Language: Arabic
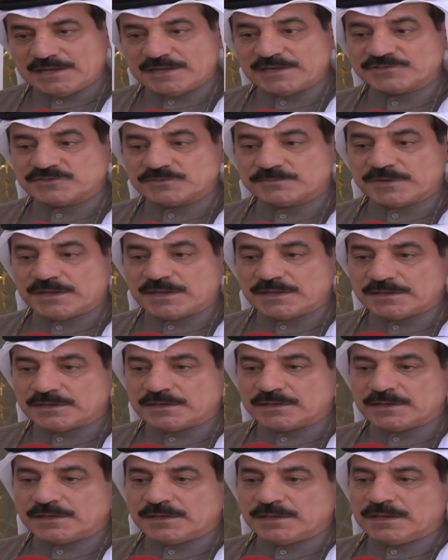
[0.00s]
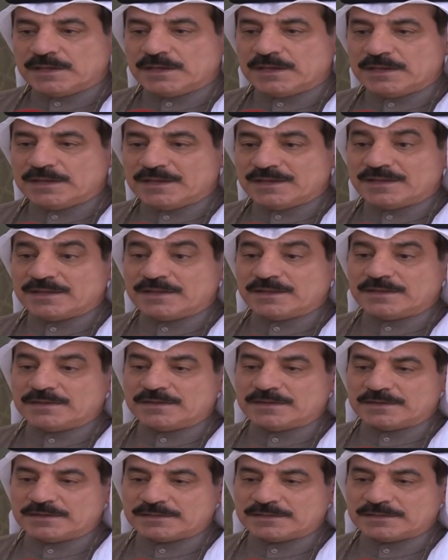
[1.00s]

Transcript: يجب أن إيه،